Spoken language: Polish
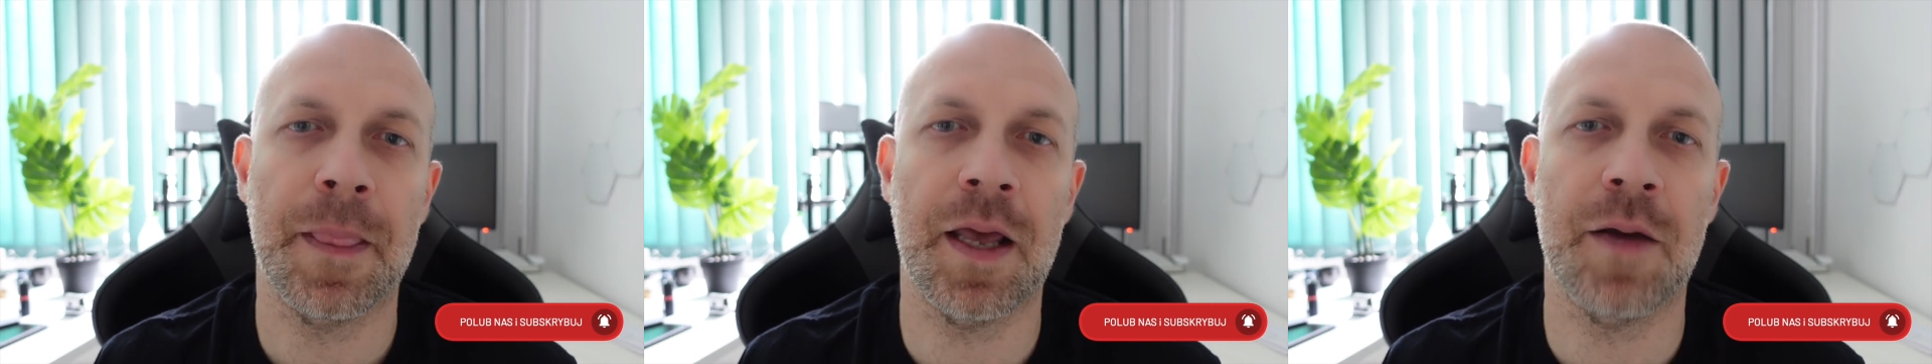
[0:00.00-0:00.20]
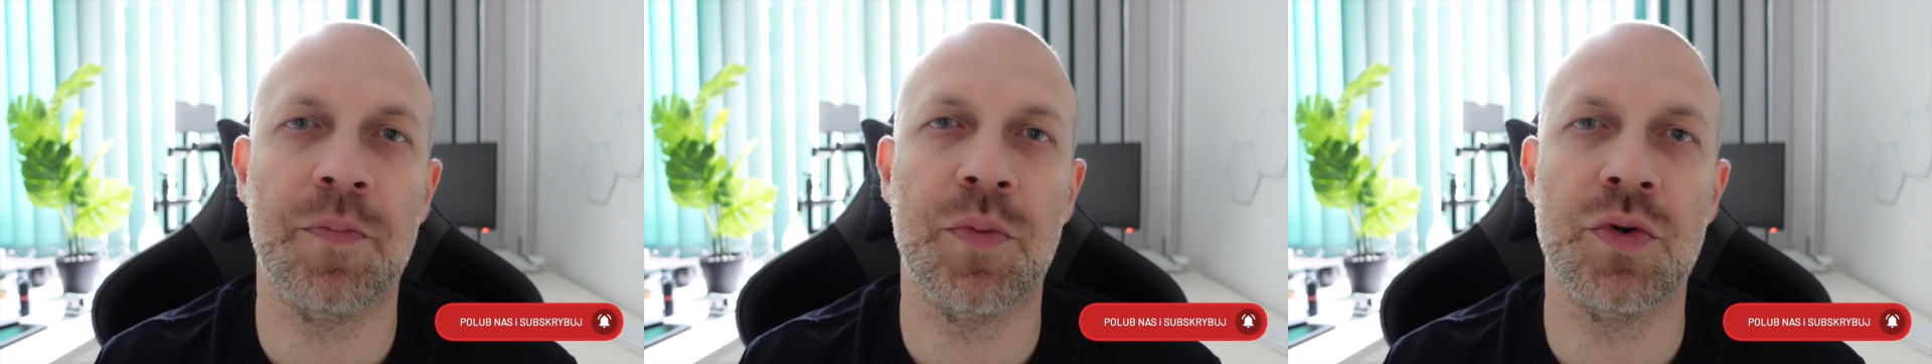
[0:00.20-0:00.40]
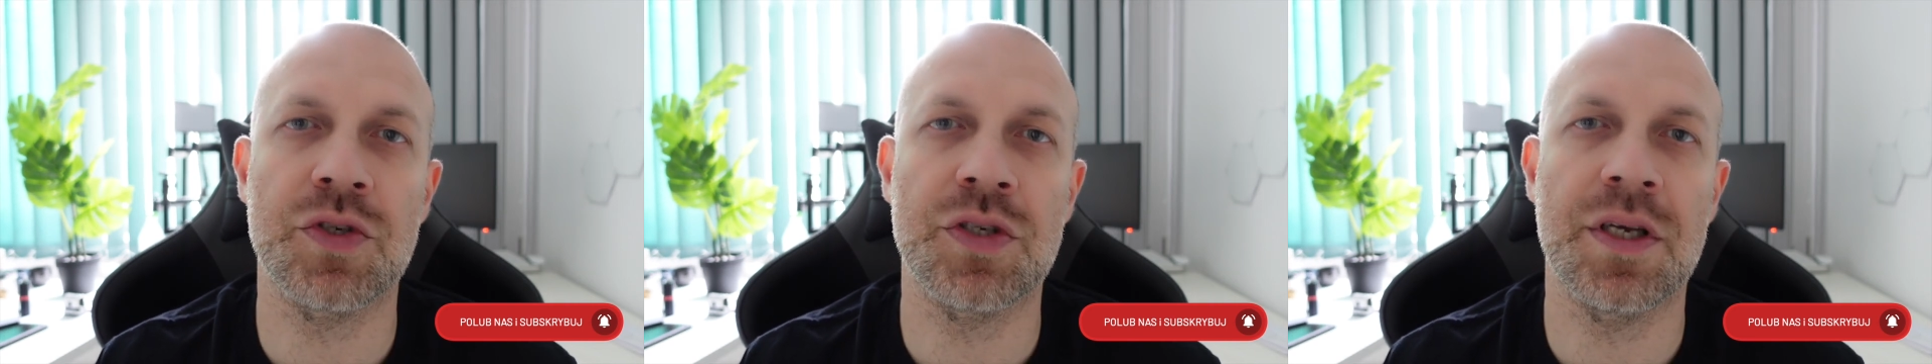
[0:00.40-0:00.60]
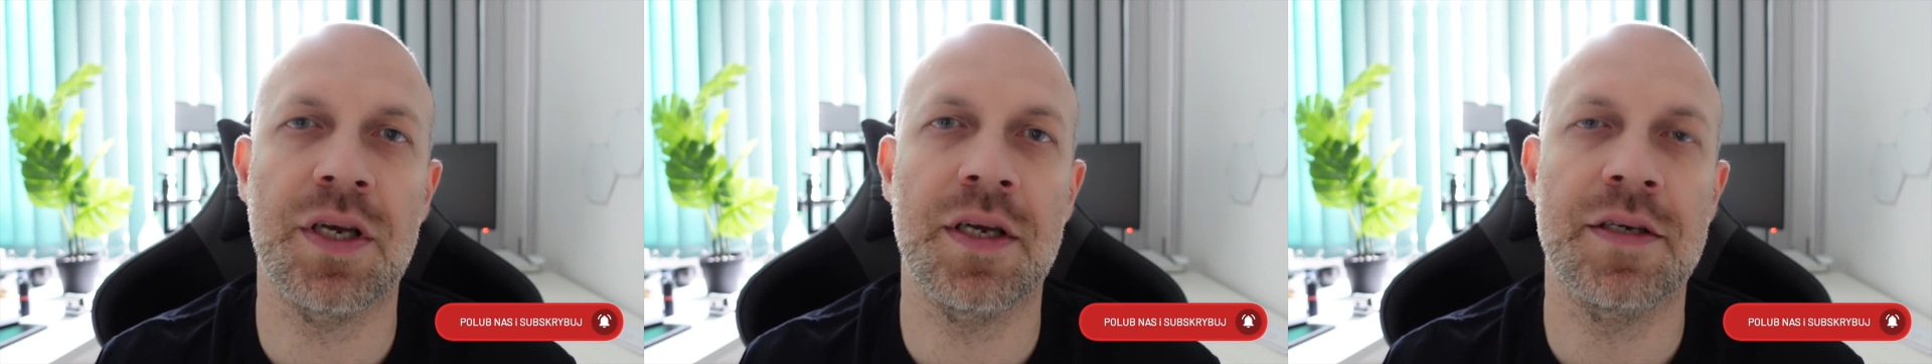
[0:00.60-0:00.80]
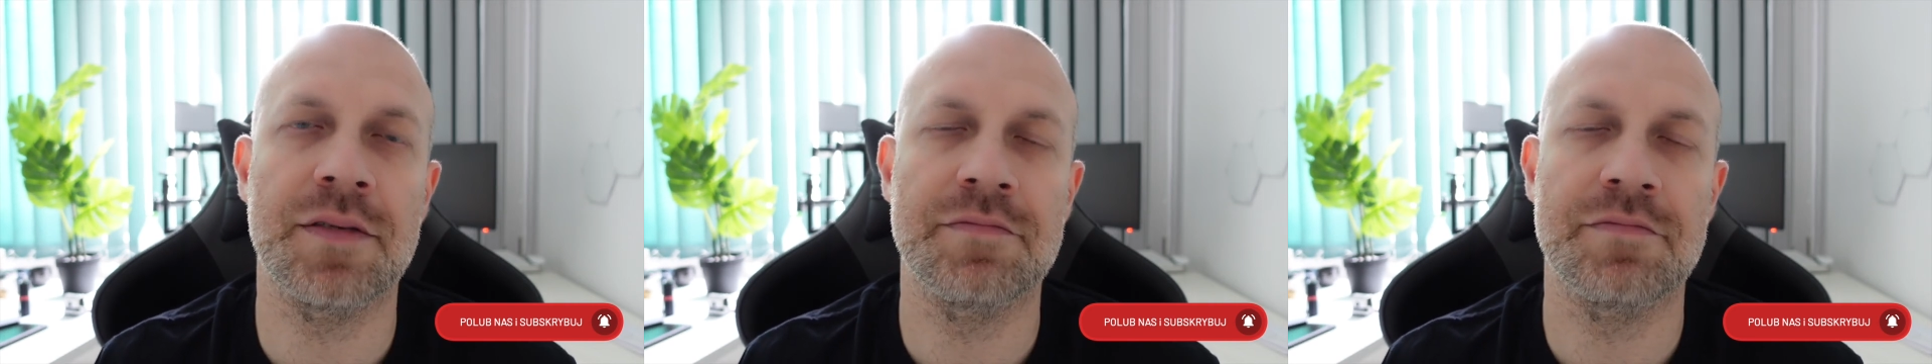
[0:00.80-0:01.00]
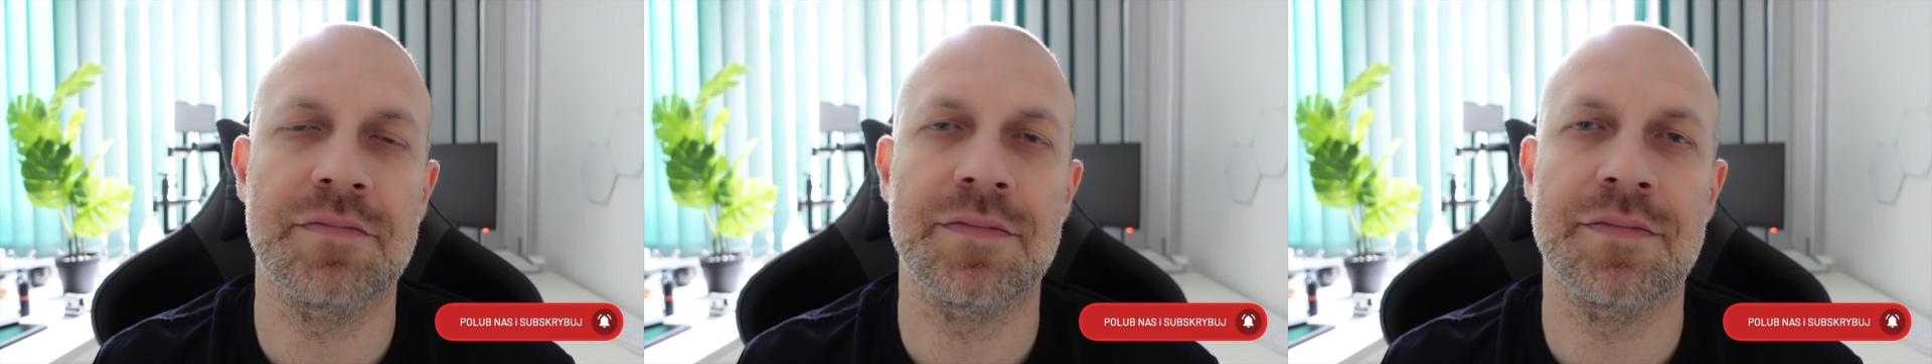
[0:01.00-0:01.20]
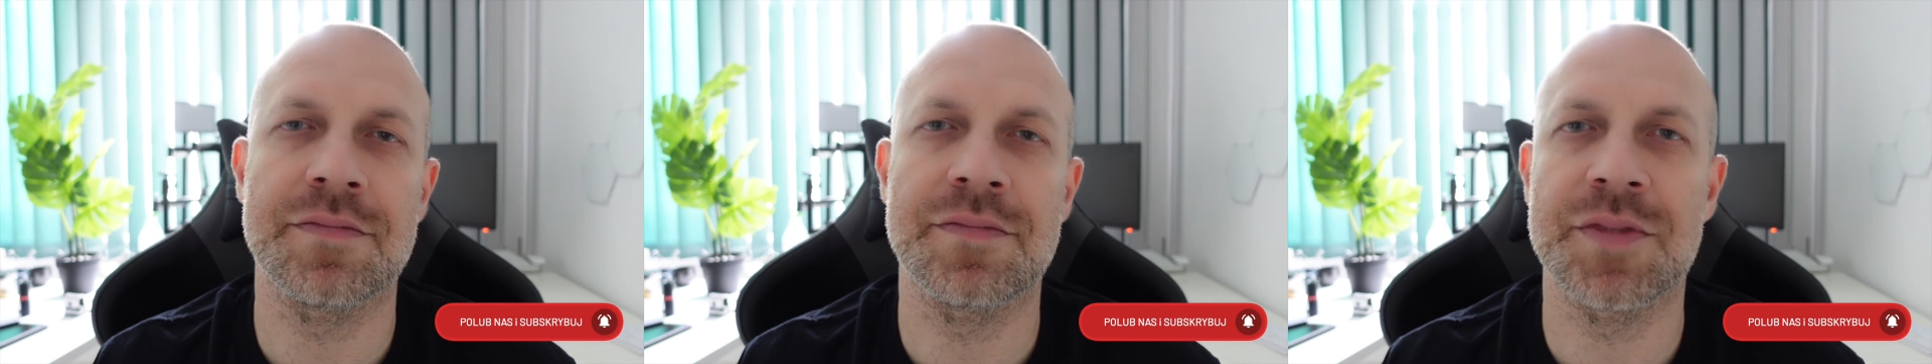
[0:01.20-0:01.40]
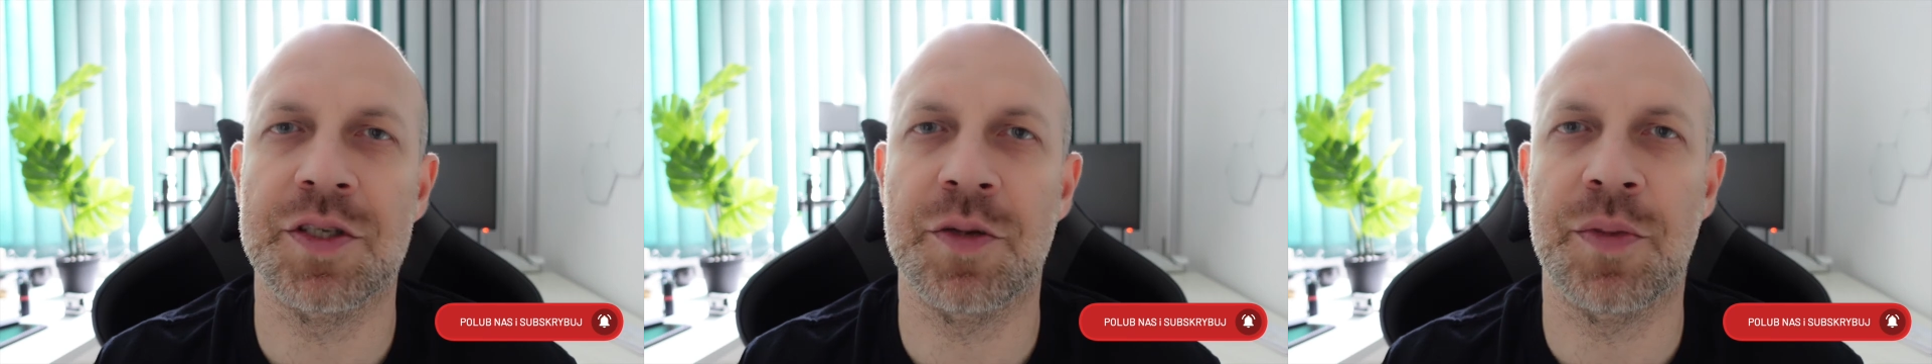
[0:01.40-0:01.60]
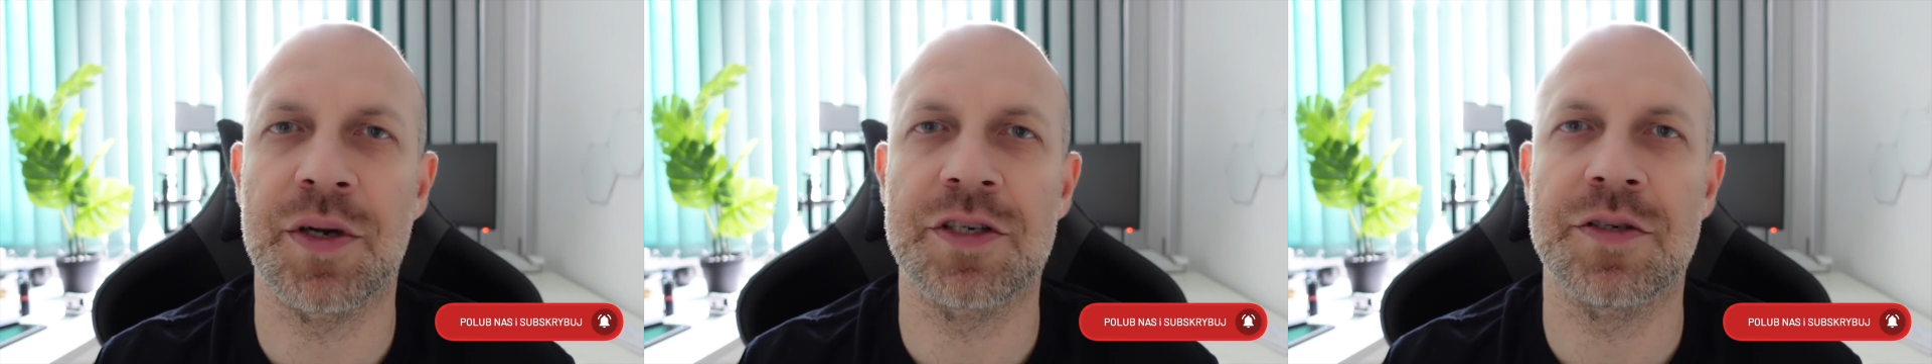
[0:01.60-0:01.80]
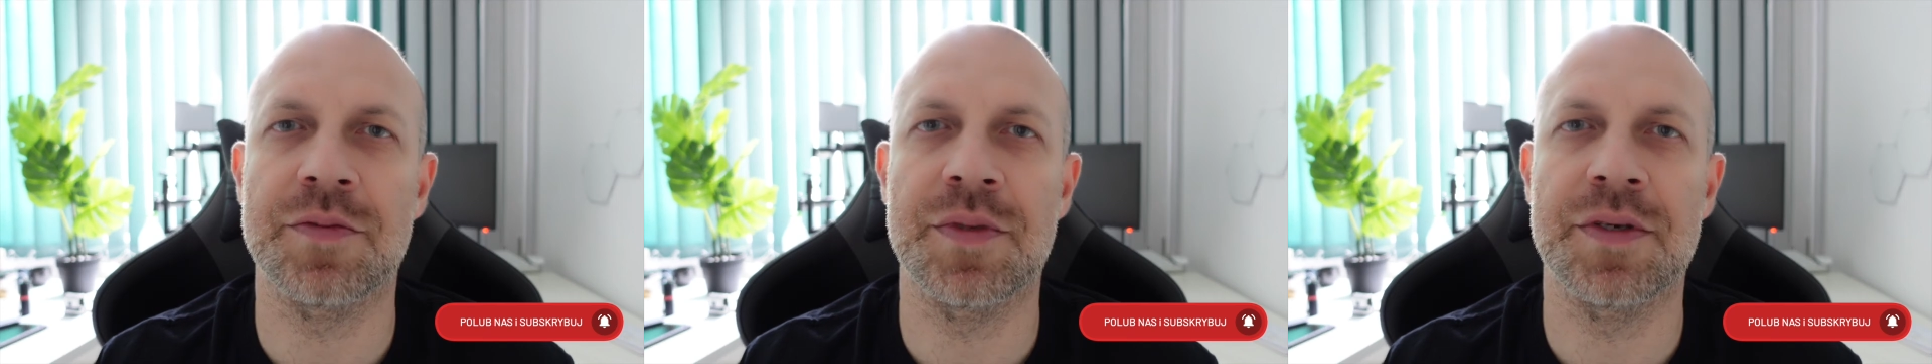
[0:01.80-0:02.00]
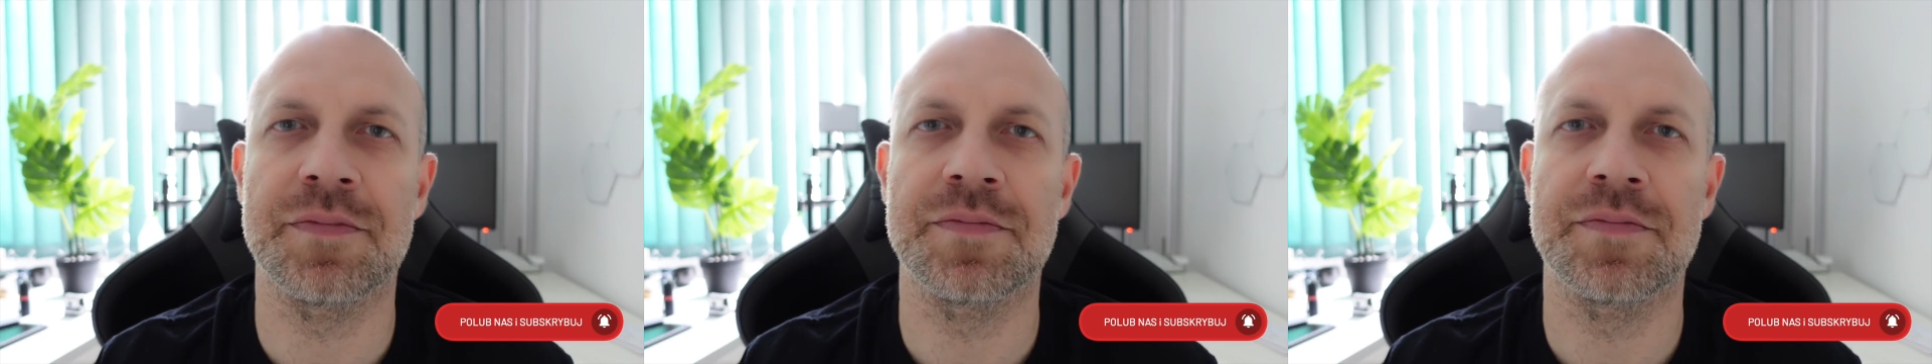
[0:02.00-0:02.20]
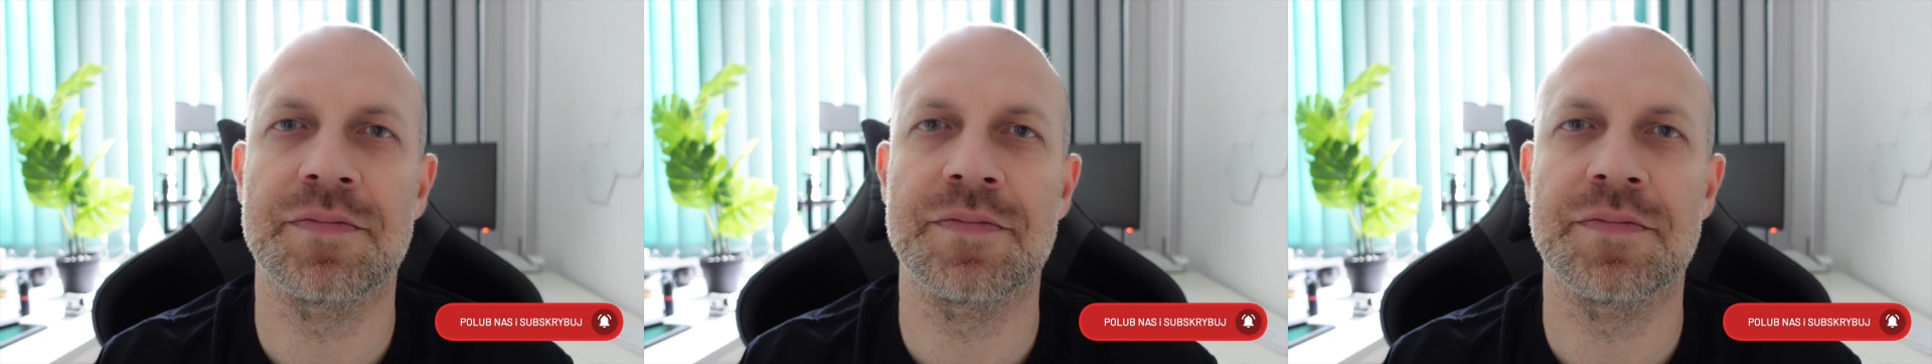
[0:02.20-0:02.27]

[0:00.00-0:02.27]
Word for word: a później zobaczymy.